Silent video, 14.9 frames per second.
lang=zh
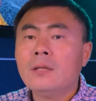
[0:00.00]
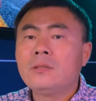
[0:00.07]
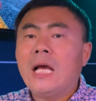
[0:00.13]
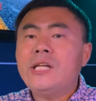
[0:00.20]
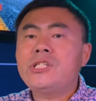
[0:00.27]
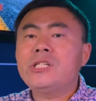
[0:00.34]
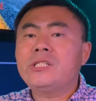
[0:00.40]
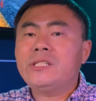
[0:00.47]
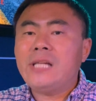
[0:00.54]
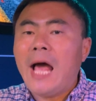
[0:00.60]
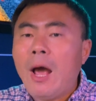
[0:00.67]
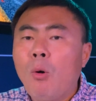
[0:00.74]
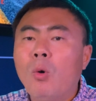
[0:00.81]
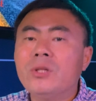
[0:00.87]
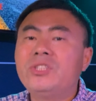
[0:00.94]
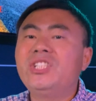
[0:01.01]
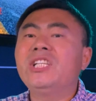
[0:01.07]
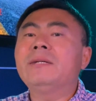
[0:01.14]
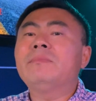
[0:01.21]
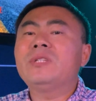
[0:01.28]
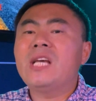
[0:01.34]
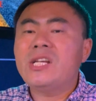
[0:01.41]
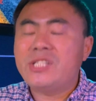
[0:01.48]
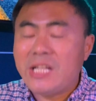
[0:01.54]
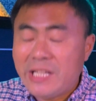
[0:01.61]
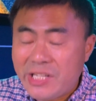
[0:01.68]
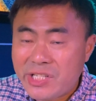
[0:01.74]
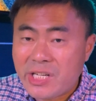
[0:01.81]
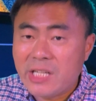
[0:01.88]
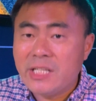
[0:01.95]
但是在我听不见神的
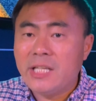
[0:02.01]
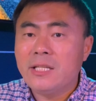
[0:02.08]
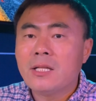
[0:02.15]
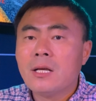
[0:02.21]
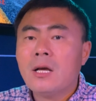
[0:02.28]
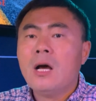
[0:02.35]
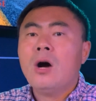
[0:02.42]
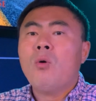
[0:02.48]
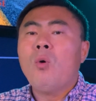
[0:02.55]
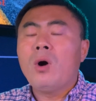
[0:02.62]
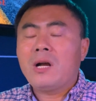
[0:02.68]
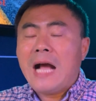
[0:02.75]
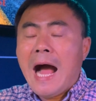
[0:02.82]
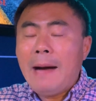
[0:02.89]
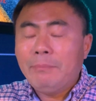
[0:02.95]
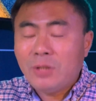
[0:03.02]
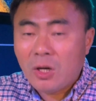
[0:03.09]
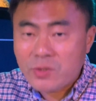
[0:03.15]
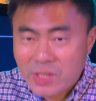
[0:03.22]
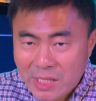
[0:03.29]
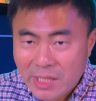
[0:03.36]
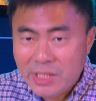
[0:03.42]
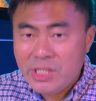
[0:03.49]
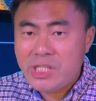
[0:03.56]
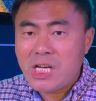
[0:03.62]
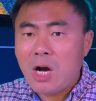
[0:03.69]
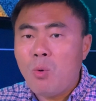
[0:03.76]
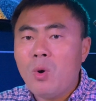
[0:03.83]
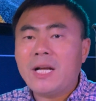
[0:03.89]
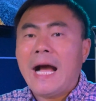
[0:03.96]
声音，我看不到神的意
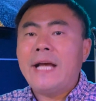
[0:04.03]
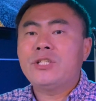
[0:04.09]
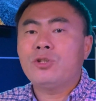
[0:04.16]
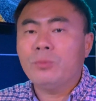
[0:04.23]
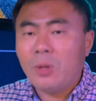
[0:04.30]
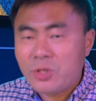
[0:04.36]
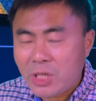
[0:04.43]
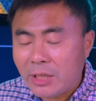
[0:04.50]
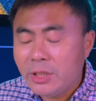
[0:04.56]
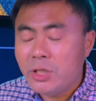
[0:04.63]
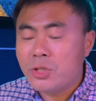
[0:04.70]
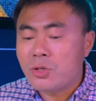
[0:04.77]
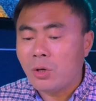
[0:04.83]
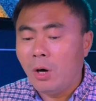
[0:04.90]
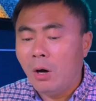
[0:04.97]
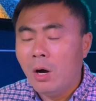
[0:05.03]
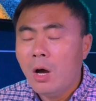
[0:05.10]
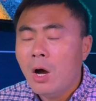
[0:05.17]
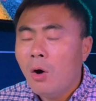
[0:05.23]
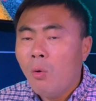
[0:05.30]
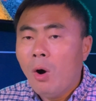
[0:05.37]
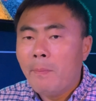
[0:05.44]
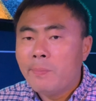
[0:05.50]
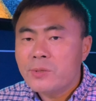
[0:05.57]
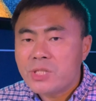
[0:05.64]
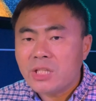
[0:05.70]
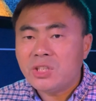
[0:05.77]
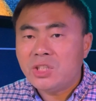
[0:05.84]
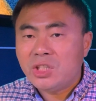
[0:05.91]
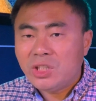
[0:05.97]
向，我感受到上帝的时候，我不
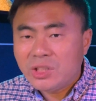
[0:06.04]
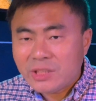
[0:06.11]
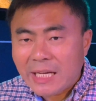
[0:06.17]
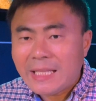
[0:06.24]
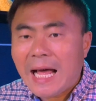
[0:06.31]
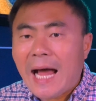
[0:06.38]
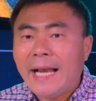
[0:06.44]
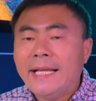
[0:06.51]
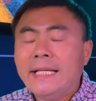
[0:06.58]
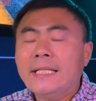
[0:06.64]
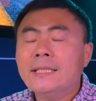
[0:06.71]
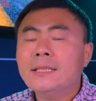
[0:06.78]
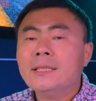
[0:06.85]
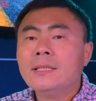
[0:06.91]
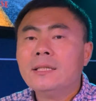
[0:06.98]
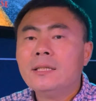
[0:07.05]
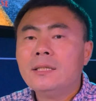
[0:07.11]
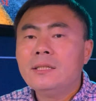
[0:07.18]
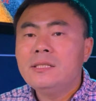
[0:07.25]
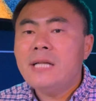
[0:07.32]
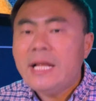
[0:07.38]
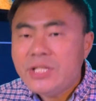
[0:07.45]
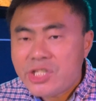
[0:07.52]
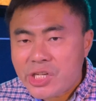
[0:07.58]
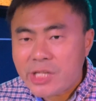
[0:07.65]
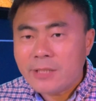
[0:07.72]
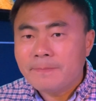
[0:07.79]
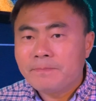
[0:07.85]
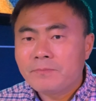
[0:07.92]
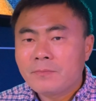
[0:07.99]
是停在那里任
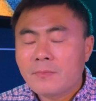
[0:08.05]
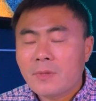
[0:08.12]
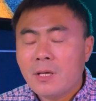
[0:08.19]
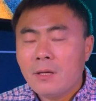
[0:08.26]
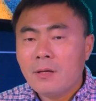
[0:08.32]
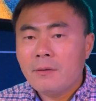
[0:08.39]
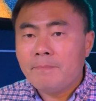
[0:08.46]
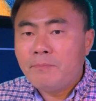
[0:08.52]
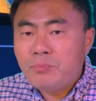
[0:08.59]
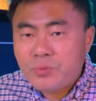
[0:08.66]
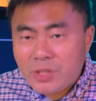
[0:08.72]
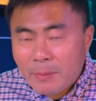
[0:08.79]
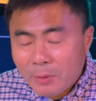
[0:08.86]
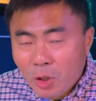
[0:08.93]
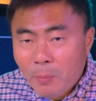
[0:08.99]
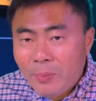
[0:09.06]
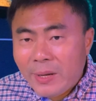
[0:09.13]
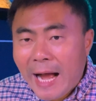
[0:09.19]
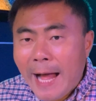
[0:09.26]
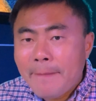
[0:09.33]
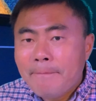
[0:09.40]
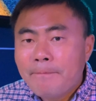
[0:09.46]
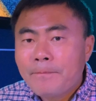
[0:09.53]
性，什么都不干，